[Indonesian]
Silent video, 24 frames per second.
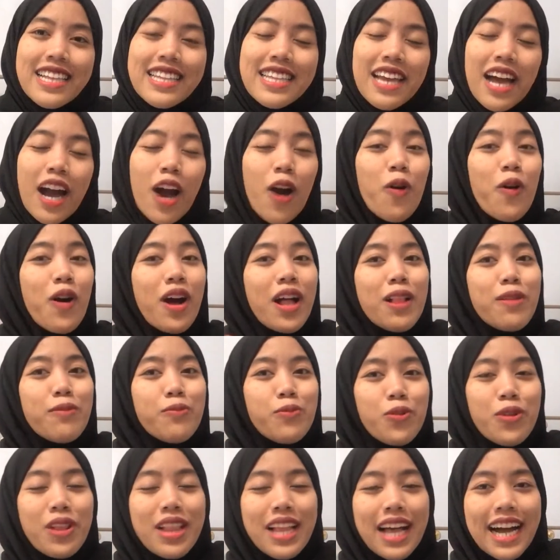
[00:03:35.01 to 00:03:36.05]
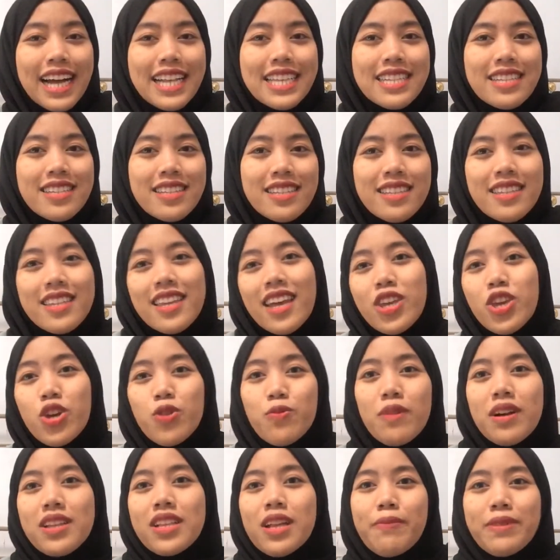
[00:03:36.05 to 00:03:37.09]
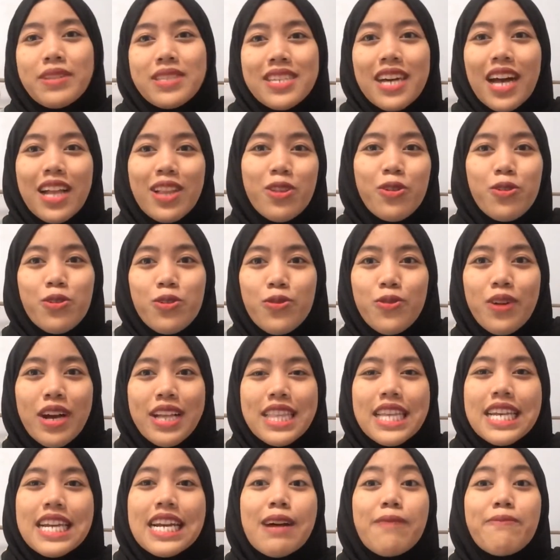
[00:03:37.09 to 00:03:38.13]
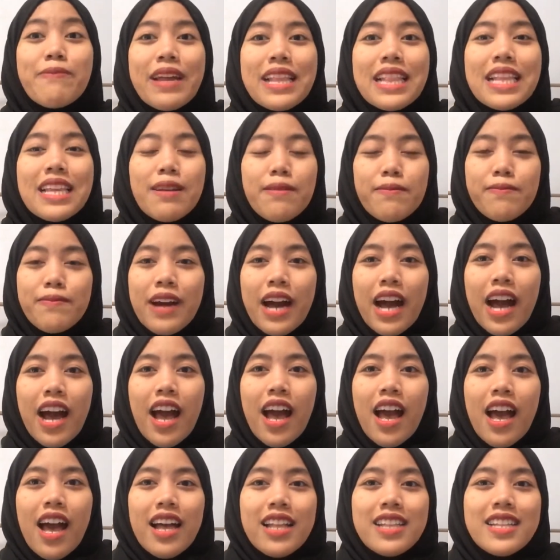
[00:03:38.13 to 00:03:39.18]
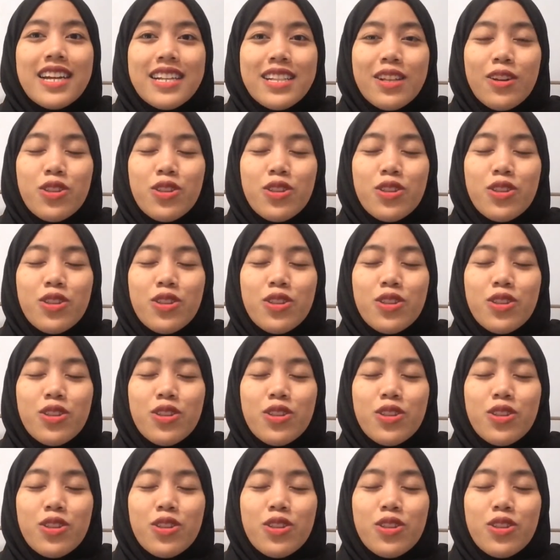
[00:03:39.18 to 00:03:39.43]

di awal bulan dia cuma dapat 1 2 3 4 5 dan